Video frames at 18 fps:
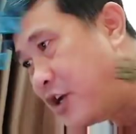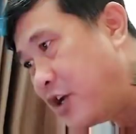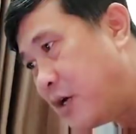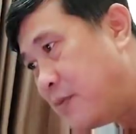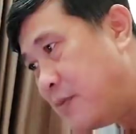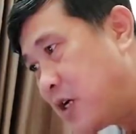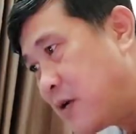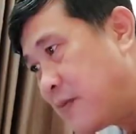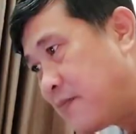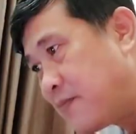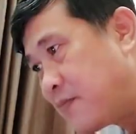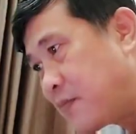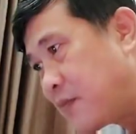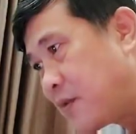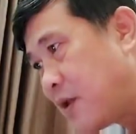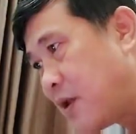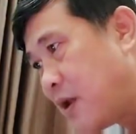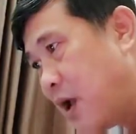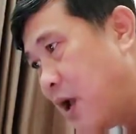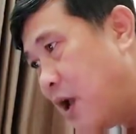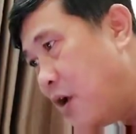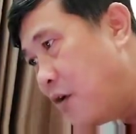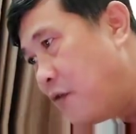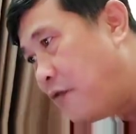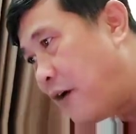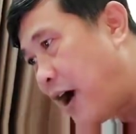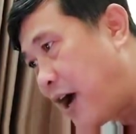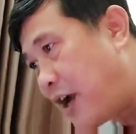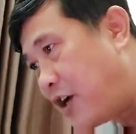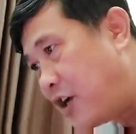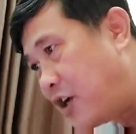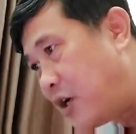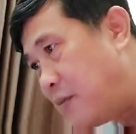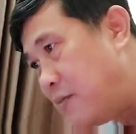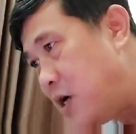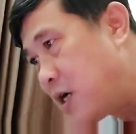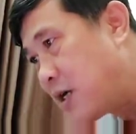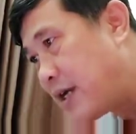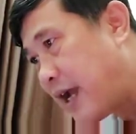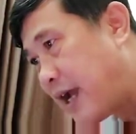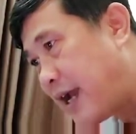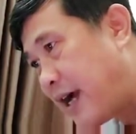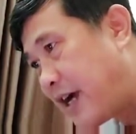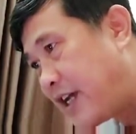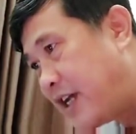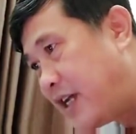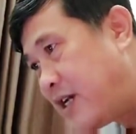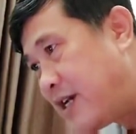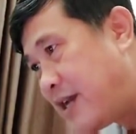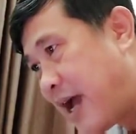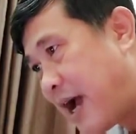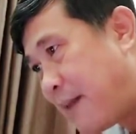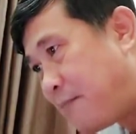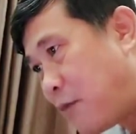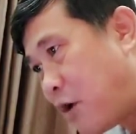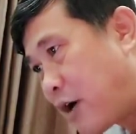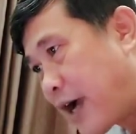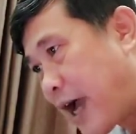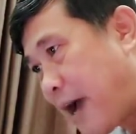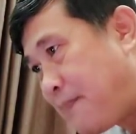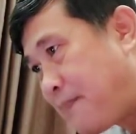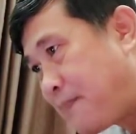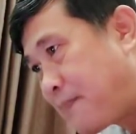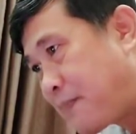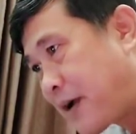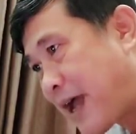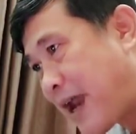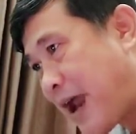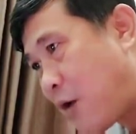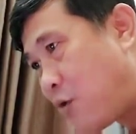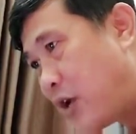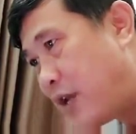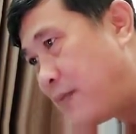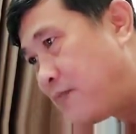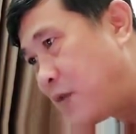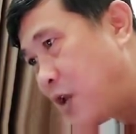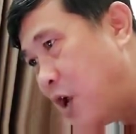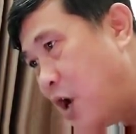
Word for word: nửa bước. Và nửa bước này đã khiến đàm bọ cạp cao lên,